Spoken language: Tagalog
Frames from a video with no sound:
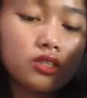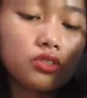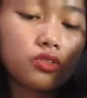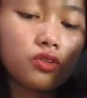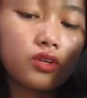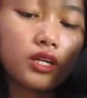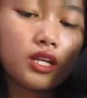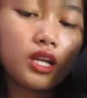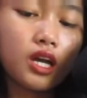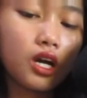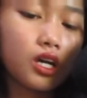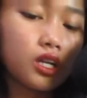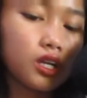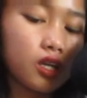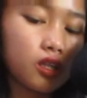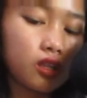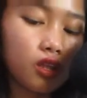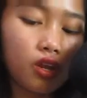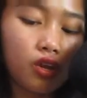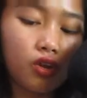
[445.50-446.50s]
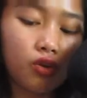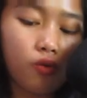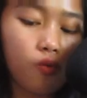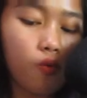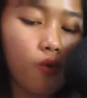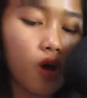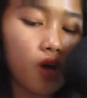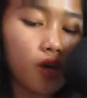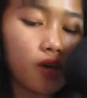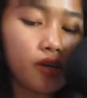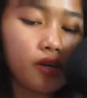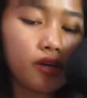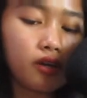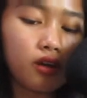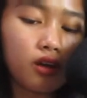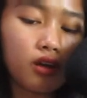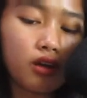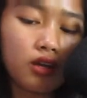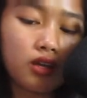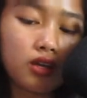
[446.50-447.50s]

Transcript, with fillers: So, kailangan natin ng wire.